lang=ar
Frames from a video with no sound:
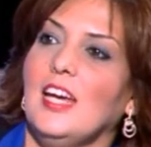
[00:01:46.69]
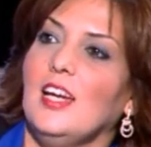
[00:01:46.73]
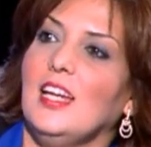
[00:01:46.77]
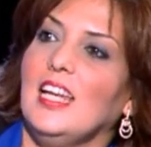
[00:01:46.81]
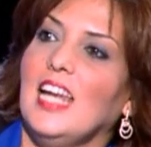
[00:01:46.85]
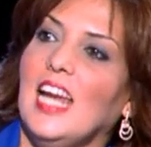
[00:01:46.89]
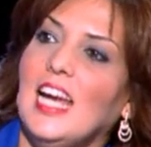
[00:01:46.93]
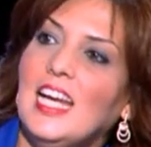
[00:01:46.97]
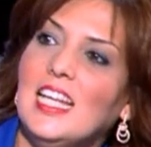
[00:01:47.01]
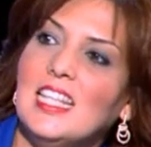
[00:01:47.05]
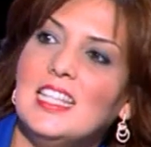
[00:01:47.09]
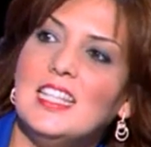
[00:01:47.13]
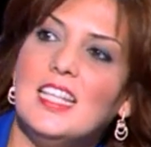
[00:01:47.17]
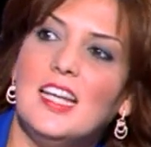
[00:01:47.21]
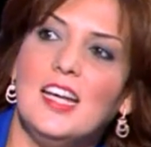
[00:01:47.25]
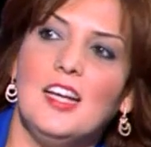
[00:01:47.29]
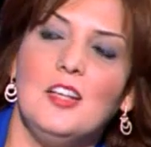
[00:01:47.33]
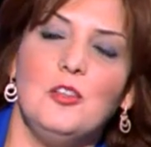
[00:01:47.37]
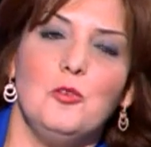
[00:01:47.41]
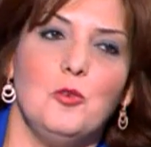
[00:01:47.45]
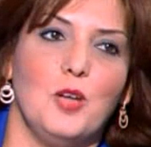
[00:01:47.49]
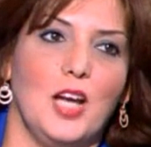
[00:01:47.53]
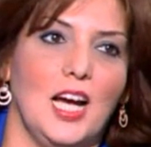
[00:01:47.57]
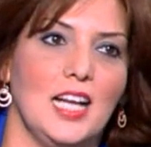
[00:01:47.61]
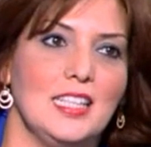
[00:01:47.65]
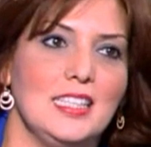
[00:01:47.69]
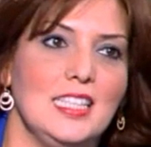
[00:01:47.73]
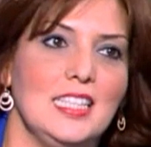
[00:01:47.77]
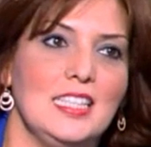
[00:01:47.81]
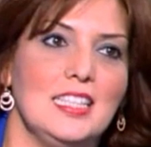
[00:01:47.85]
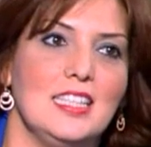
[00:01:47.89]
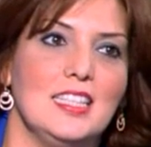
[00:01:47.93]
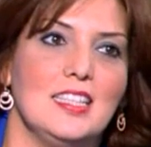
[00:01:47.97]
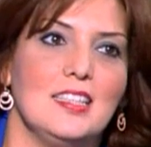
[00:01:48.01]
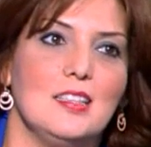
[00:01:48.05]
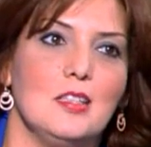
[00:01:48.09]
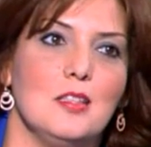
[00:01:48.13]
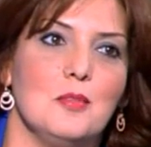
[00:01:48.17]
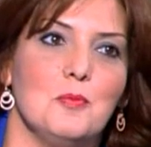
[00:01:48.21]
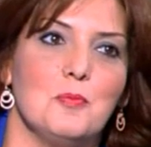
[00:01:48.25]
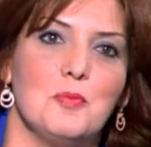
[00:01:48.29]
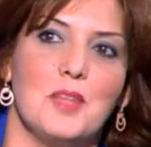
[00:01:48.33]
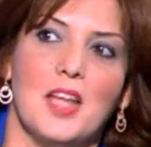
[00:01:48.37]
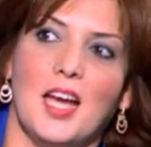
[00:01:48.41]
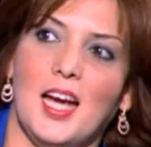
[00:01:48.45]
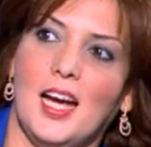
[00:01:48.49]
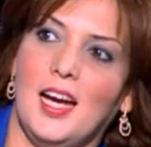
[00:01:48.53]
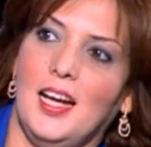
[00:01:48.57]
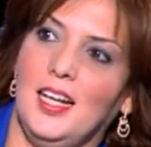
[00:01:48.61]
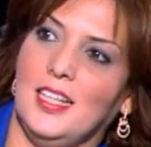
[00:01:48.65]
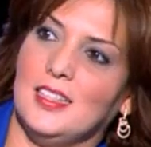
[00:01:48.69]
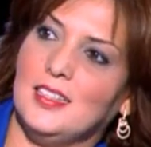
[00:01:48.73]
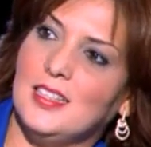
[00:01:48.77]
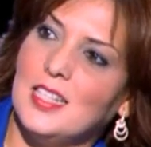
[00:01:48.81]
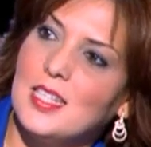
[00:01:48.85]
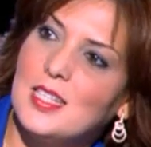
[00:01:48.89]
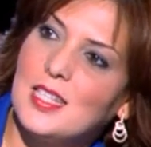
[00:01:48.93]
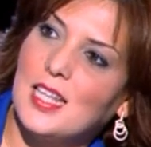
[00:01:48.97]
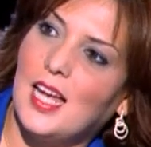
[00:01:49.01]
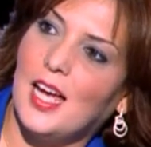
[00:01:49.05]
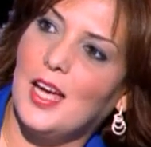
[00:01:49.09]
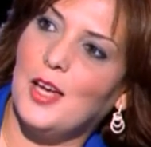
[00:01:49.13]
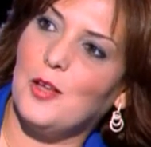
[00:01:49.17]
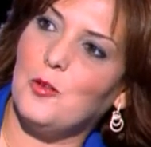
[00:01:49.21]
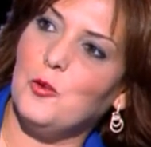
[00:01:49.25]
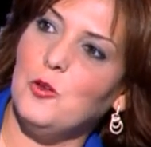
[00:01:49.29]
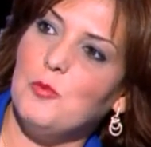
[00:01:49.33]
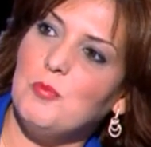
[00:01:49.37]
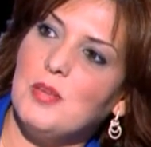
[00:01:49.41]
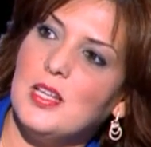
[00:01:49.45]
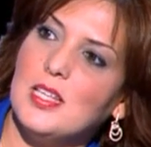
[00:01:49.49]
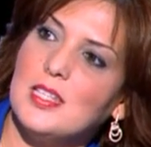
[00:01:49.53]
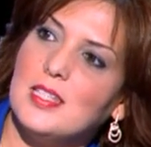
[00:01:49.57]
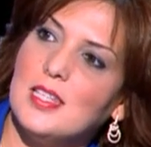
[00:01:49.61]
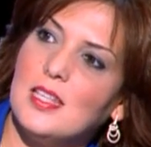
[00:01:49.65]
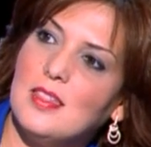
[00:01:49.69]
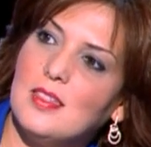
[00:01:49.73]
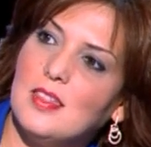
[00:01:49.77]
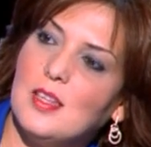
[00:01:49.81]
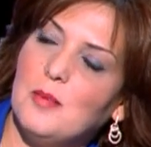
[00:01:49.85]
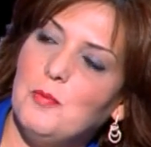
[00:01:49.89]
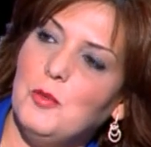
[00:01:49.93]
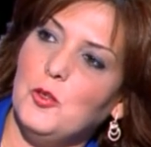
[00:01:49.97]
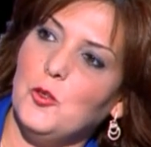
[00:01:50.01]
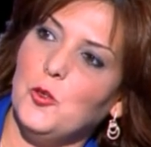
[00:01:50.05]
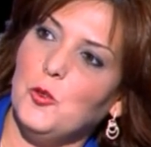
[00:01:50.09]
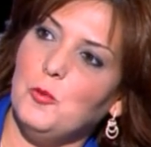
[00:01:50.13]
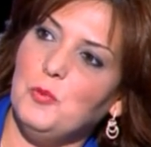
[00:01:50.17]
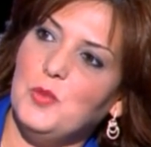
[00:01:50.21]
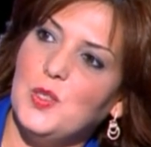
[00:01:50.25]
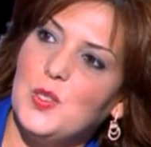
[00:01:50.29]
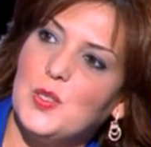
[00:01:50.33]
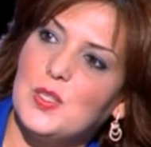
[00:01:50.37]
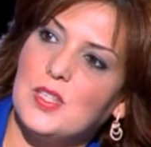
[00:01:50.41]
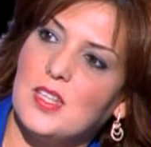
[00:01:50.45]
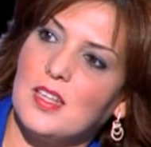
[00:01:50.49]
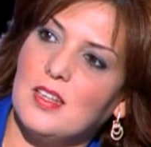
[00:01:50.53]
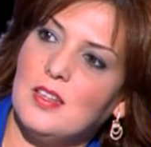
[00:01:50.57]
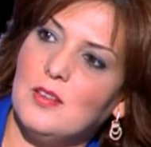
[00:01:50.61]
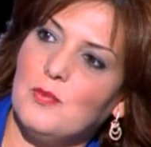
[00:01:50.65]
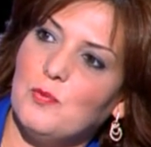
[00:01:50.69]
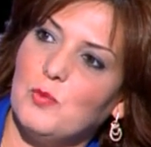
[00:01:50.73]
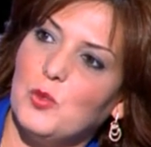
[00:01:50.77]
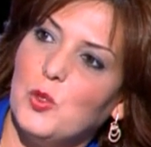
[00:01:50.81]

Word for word: لاحظنا انه العدد نتاع التسعه هذوما سته منهم نساء